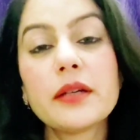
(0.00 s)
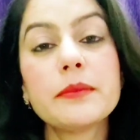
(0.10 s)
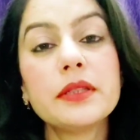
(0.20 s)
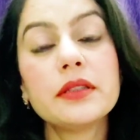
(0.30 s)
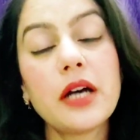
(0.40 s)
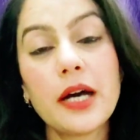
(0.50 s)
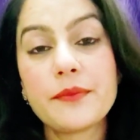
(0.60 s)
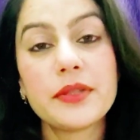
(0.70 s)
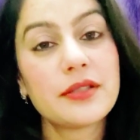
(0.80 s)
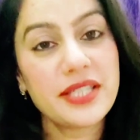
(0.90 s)
तब
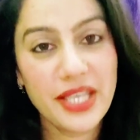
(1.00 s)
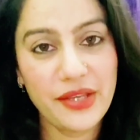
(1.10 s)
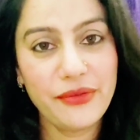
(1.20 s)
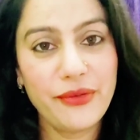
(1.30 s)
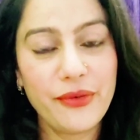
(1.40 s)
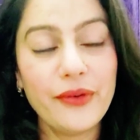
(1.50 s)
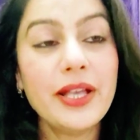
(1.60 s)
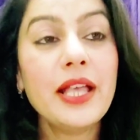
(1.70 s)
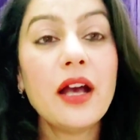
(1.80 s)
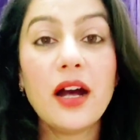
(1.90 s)
आप सेफ़ हो
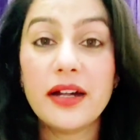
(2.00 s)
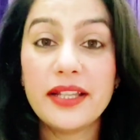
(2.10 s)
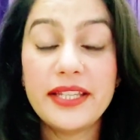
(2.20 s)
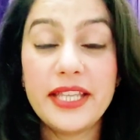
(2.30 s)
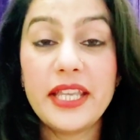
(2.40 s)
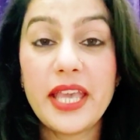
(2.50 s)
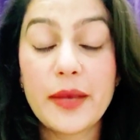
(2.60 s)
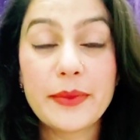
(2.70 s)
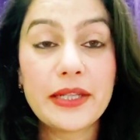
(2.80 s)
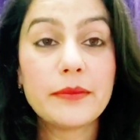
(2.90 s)
अगर ये
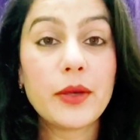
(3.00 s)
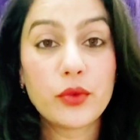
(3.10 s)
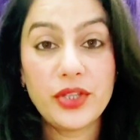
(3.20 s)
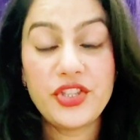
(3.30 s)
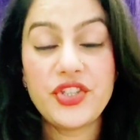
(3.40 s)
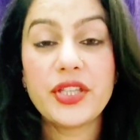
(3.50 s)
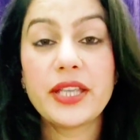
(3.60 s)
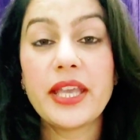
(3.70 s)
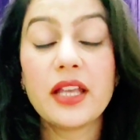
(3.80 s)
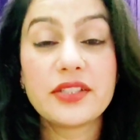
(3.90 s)
है मतलब आपको
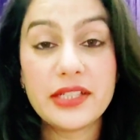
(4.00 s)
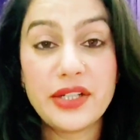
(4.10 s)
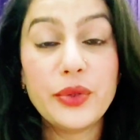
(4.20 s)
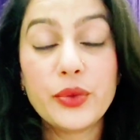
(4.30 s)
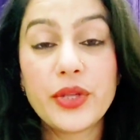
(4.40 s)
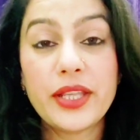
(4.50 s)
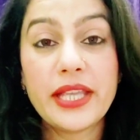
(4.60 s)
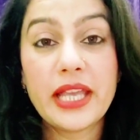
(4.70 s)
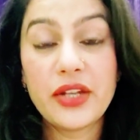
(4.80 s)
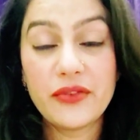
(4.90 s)
इचिंग है जलन हो
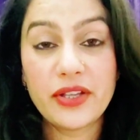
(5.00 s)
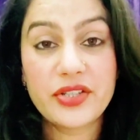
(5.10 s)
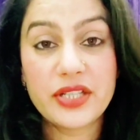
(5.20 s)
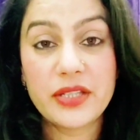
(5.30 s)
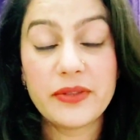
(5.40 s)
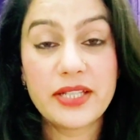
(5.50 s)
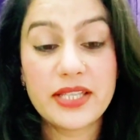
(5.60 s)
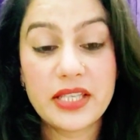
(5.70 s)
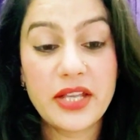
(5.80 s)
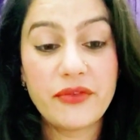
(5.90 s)
रही है इन्फेक्शन की
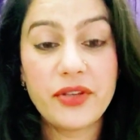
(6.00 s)
वजह से